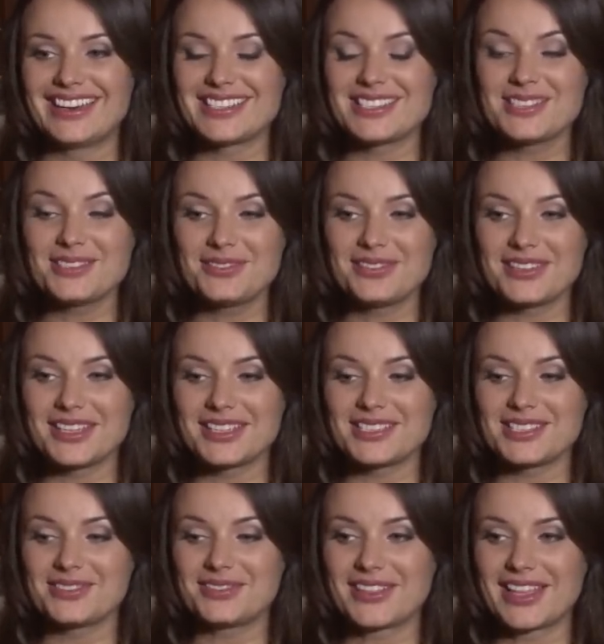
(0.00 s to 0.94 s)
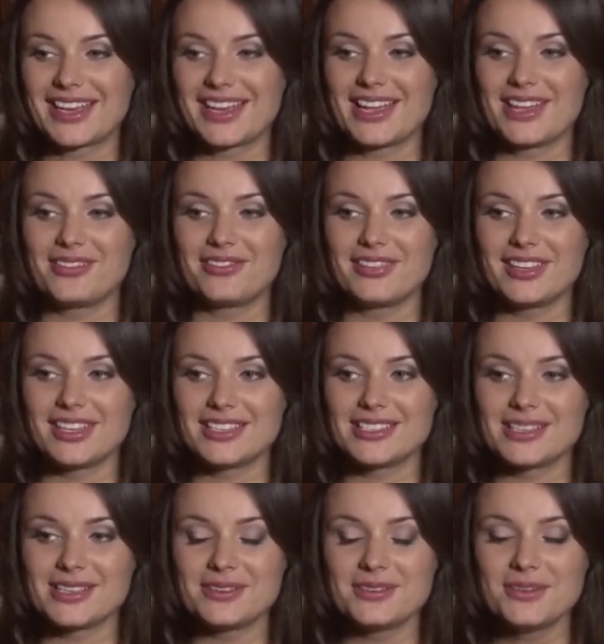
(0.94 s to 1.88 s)
Один Федя и вторая
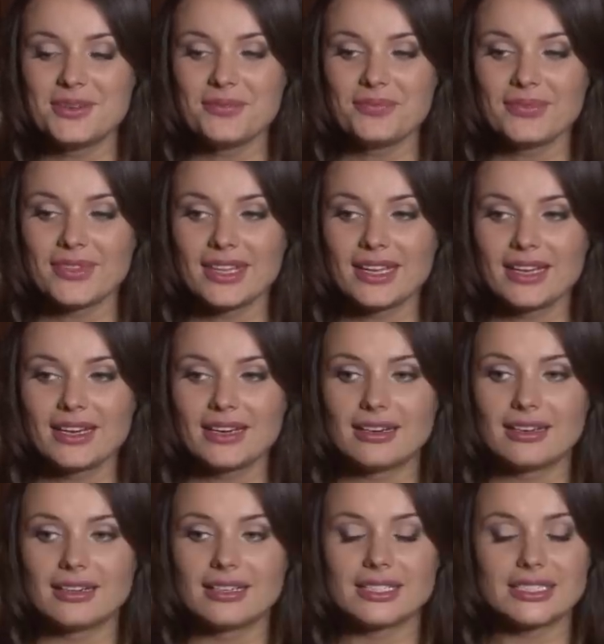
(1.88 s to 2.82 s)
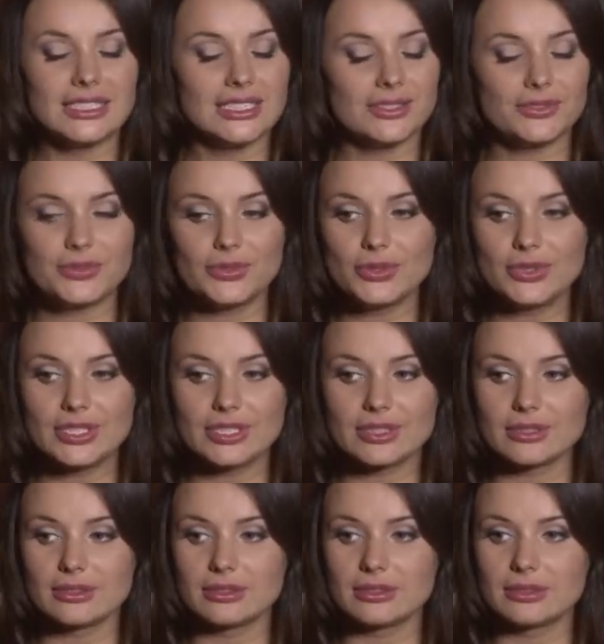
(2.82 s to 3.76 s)
Федя. А, нет, Федор,
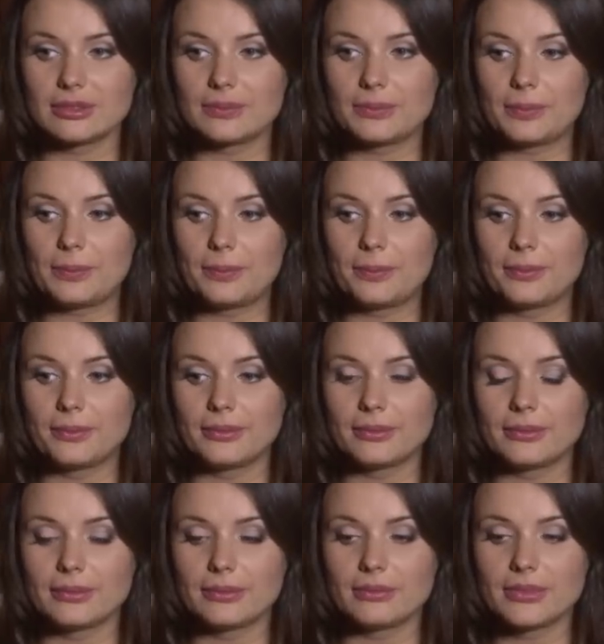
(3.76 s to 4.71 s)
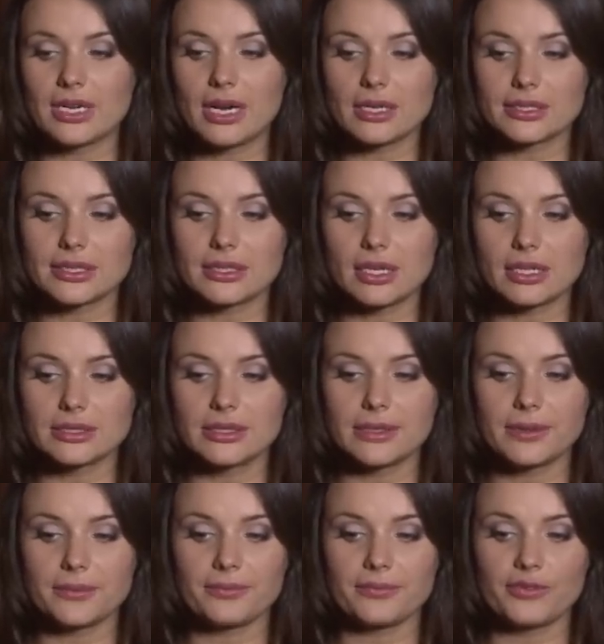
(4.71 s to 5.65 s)
э, мы как-то,
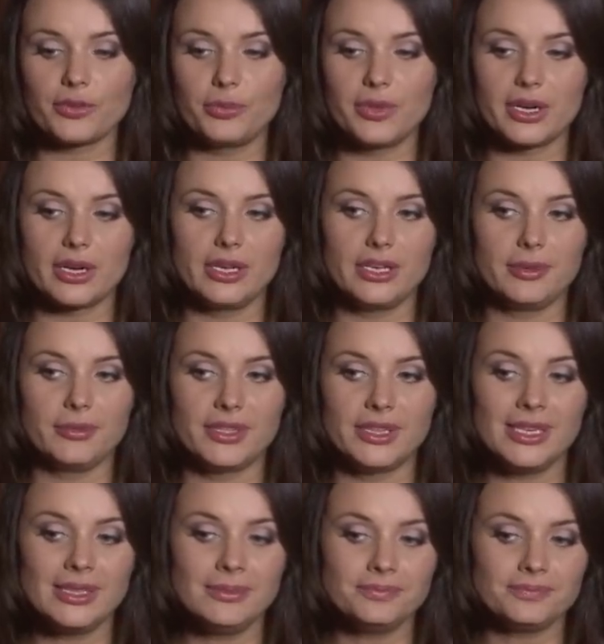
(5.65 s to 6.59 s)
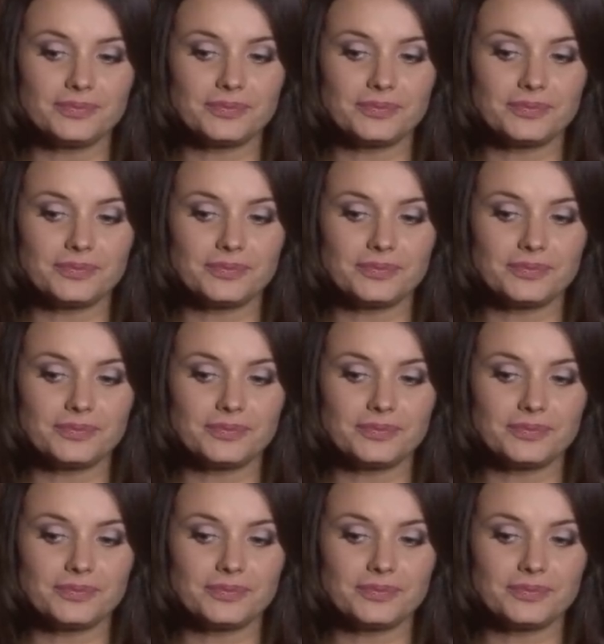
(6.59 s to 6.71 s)
когда выбирали имена,